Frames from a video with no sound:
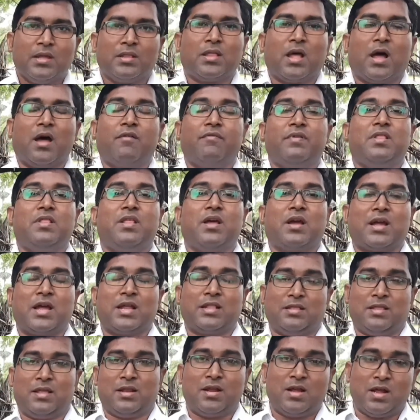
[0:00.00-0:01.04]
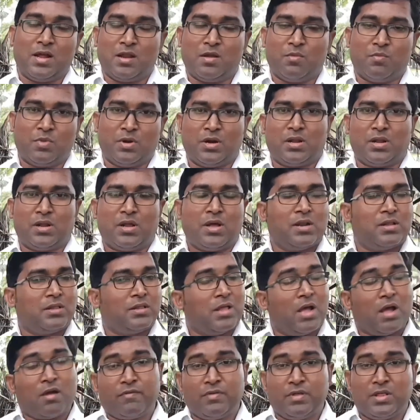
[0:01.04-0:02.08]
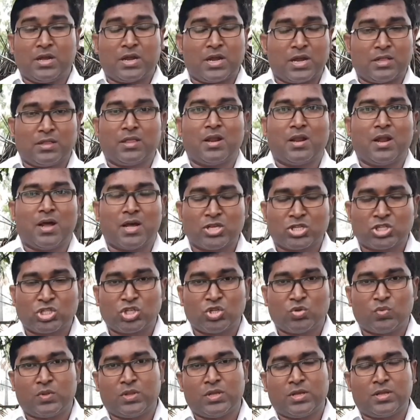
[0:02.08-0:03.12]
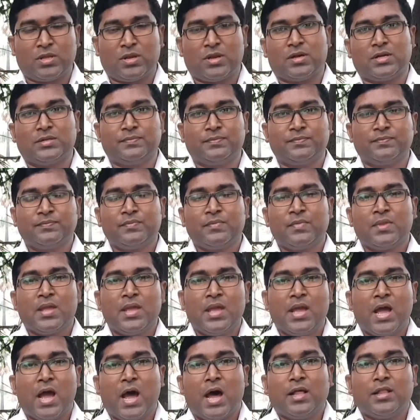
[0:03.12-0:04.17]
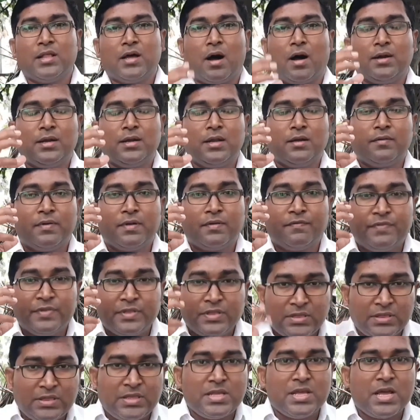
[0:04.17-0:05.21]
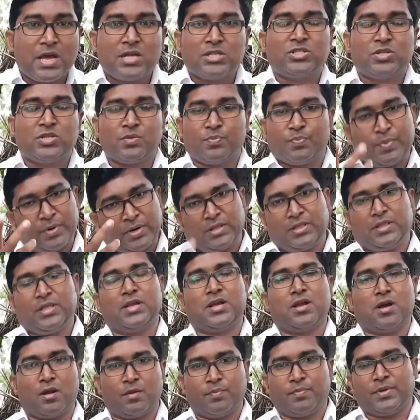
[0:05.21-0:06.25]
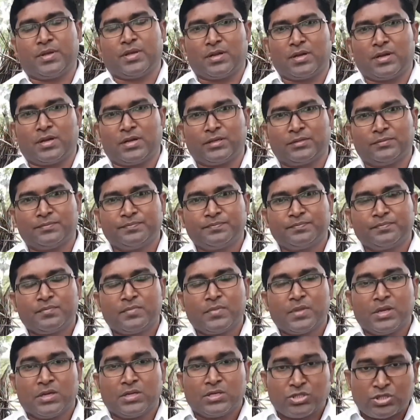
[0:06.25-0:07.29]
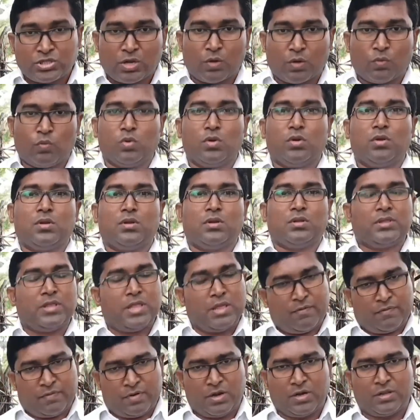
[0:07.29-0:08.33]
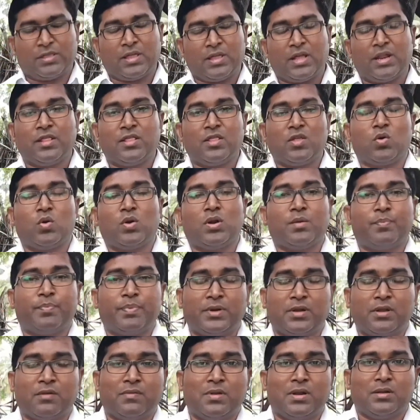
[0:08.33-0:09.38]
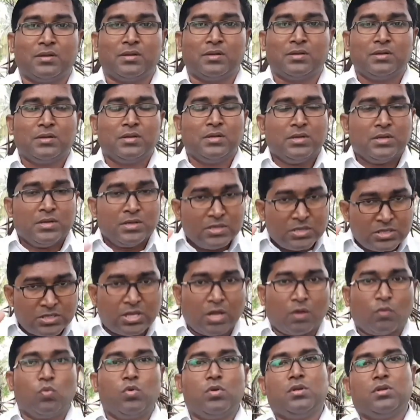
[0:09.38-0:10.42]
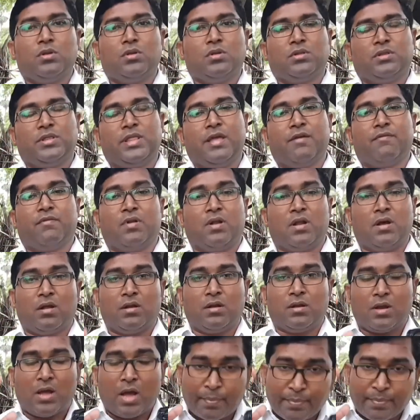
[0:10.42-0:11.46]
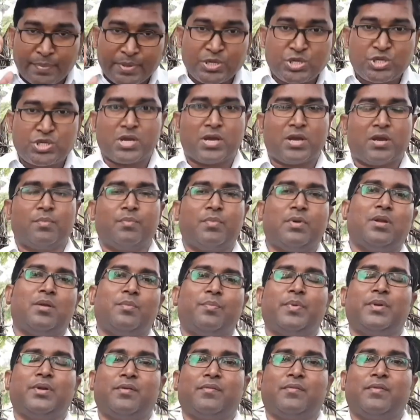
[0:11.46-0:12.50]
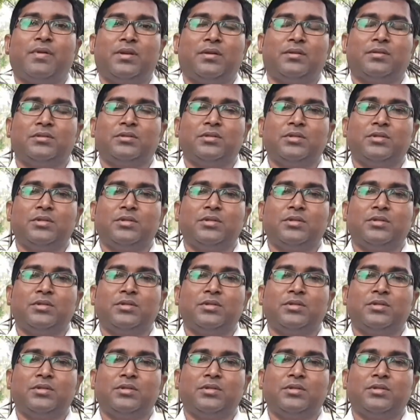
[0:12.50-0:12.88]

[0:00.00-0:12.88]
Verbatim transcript: தாவித கத்தர் கனம் பண்ணுறார் தாவித கத்தர் ஆசீர்வதிக்கிறார் அதை ஆண்டவர் வித்தியாசப்படுத்தி காண்பிக்கிறார் சவுல் தேவனால் தெரிந்து கொள்ளப்பட்டவன் சவுல் தேவனால் அபிஷேகம் பண்ணப்பட்டவன்